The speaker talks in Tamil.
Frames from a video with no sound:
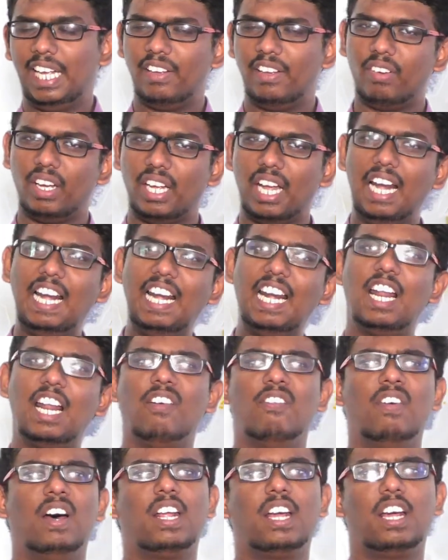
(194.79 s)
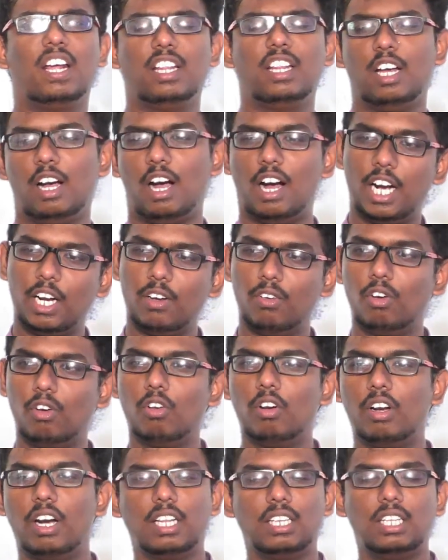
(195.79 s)
இவை எல்லாம் வருகிறது ஆண்ட ஒரு
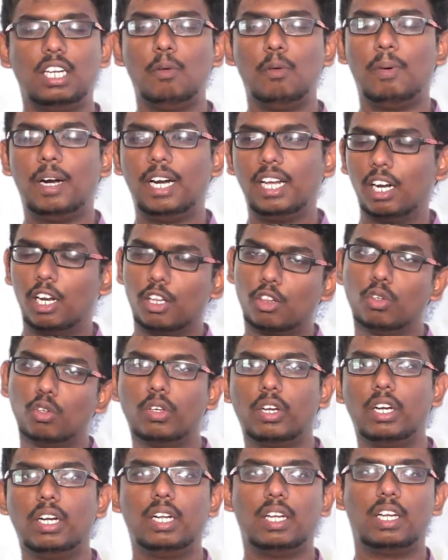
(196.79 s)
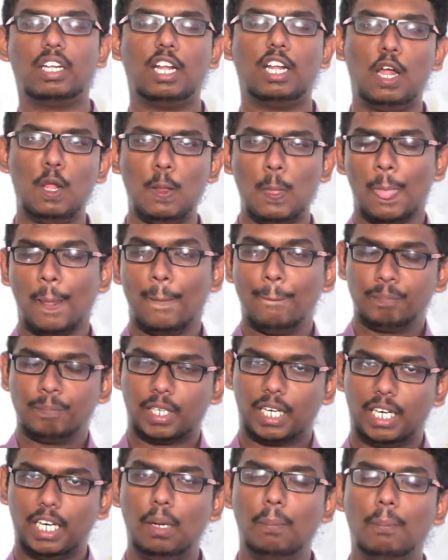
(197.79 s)
ஒரு இடத்துல படகுல தூங்கிட்டு இருக்கிறா
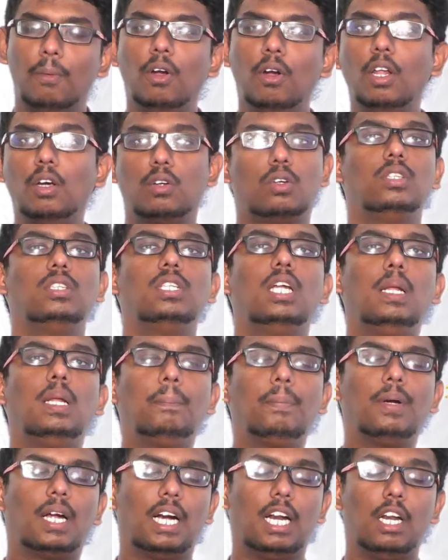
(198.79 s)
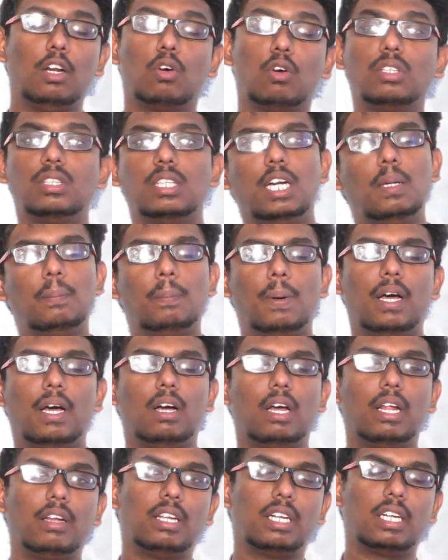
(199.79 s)
கடல் போல கொந்தளிப்பு கடல்
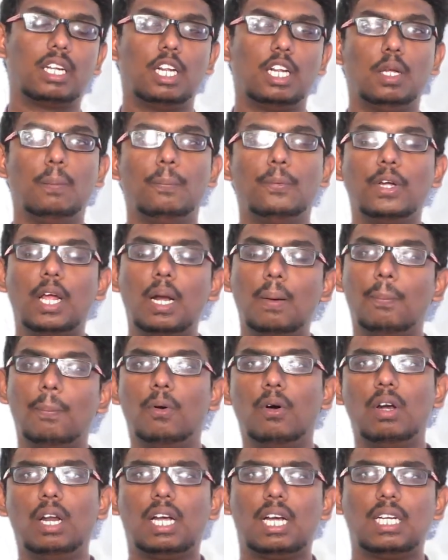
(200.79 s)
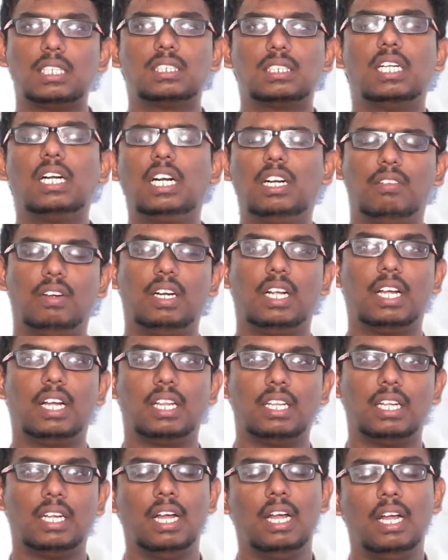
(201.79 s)
கொந்தளிப்பாக இருக்கிறது புயல் போல கஷ்டங்கள்
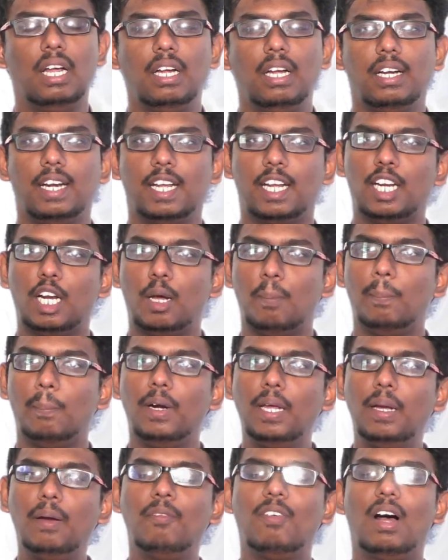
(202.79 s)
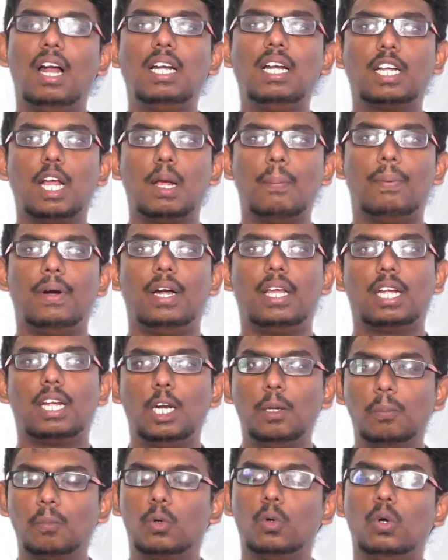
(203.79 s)
வருகிறது இன்றைக்கி நம்முடைய வாழ்க்கை
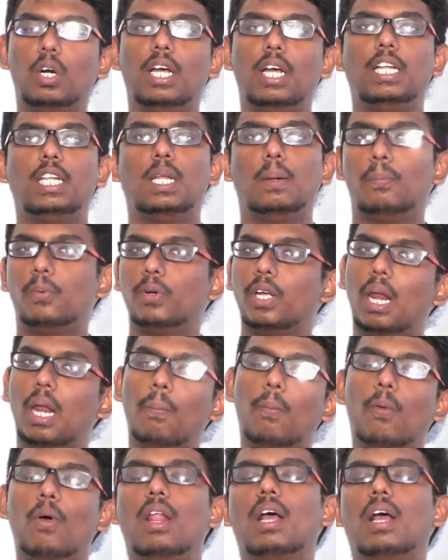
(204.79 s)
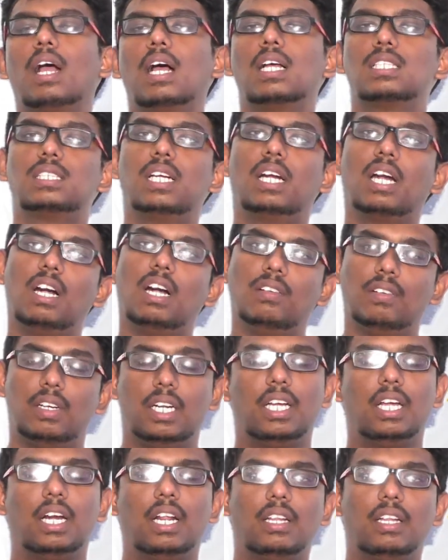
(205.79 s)
படகிலும் கூட இந்த புயல் போல கஷ்டங்கள்
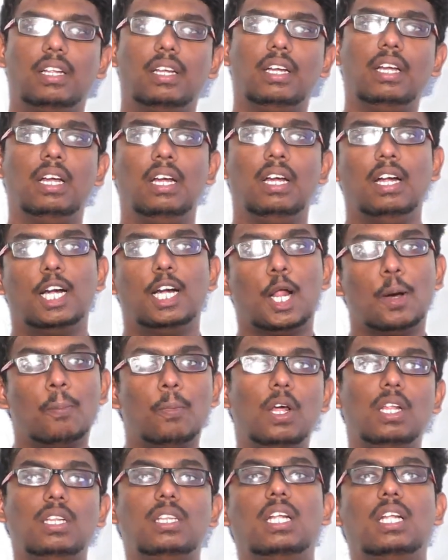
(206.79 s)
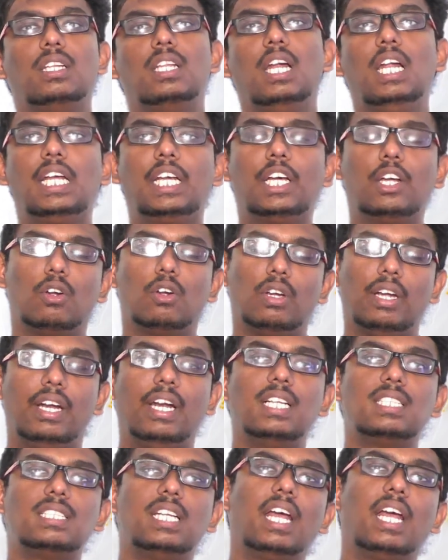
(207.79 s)
வருகிறது நம்மளும் தத்தளிக்கிறோம்
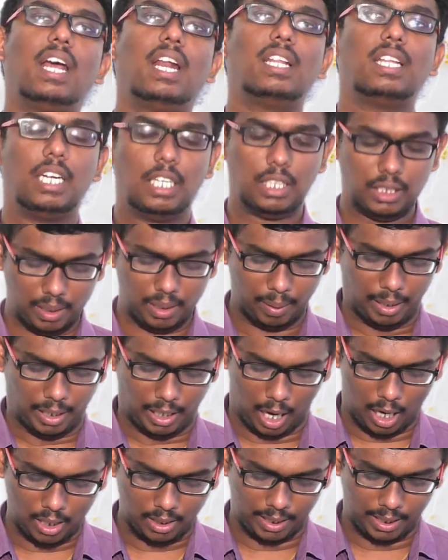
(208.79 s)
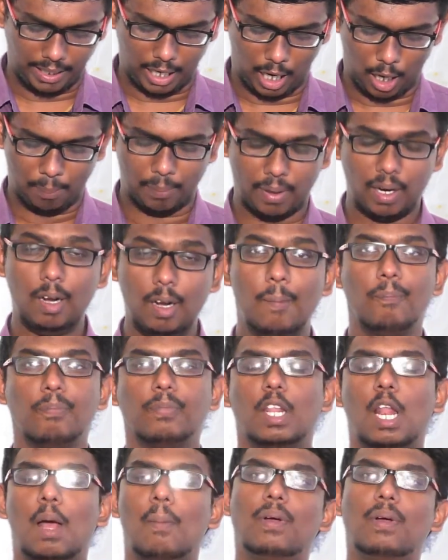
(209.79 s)
என்ன செய்கிறது என்று தெரியுதா தெரியாமல்
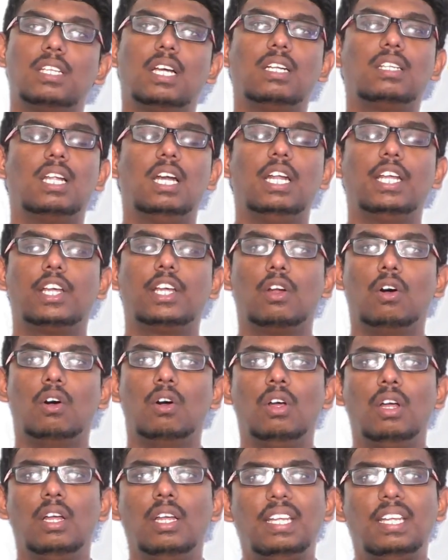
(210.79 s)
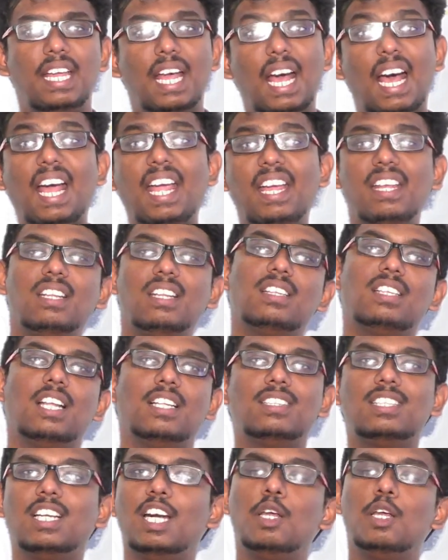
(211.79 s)
நம்ம தத்தளிக்கிறோம் ஏன் இந்த
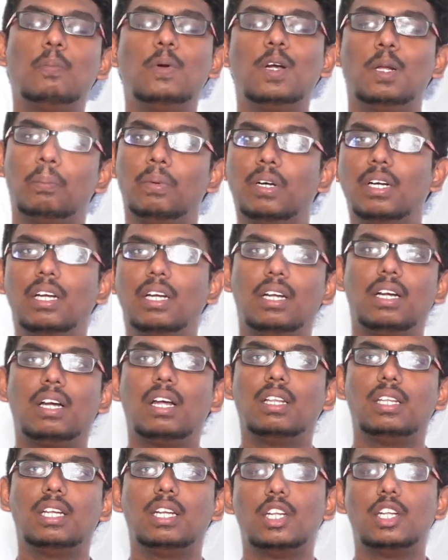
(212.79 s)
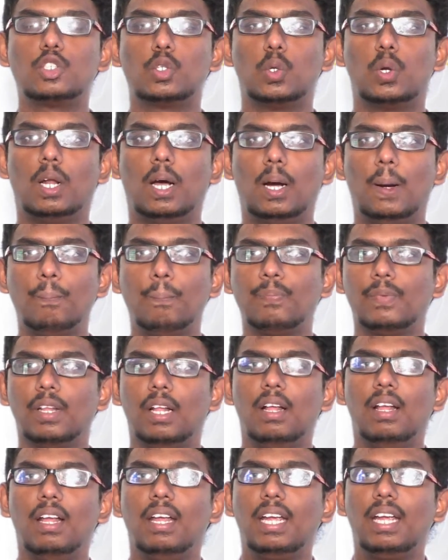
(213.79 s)
தத்தளிப்பு நமக்கு இருக்கிறது என்று சொன்னால்
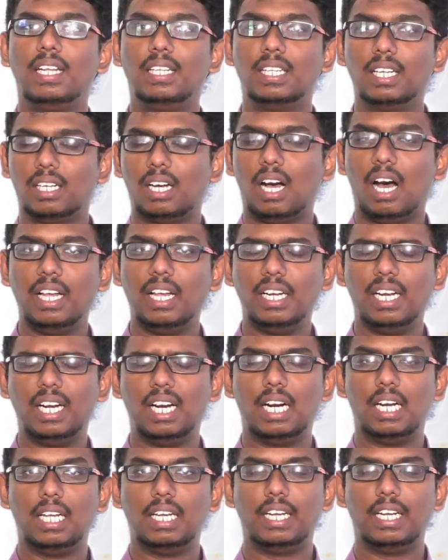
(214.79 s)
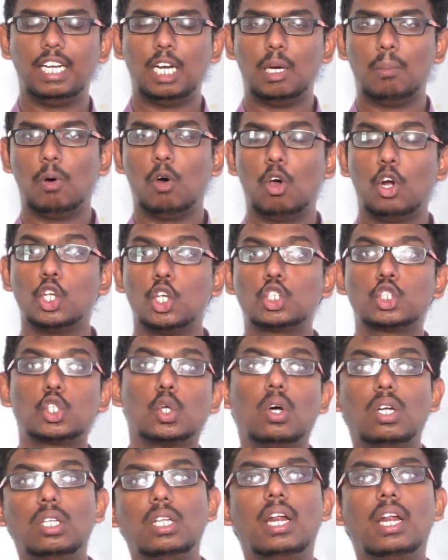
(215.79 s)
இந்த காரியங்களை நம்ம ஒரு
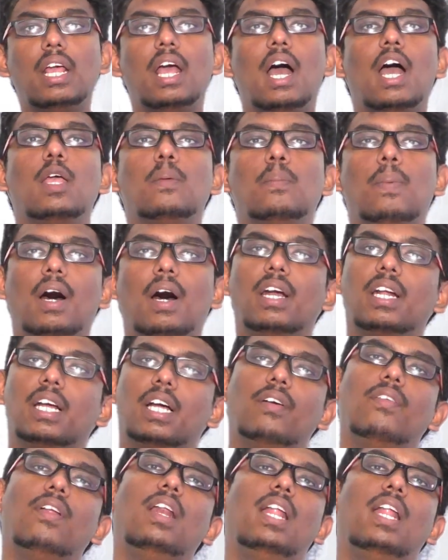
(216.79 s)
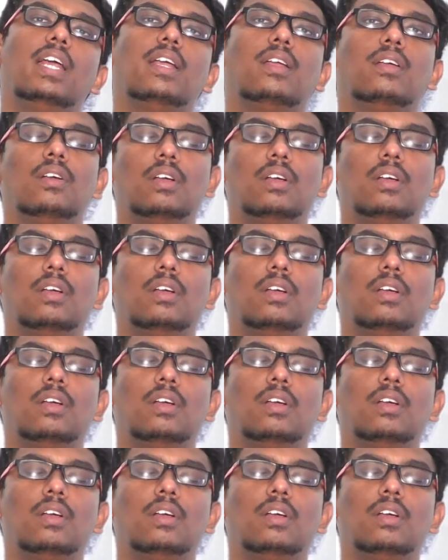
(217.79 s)
சோதனையாய் பார்க்கவில்லை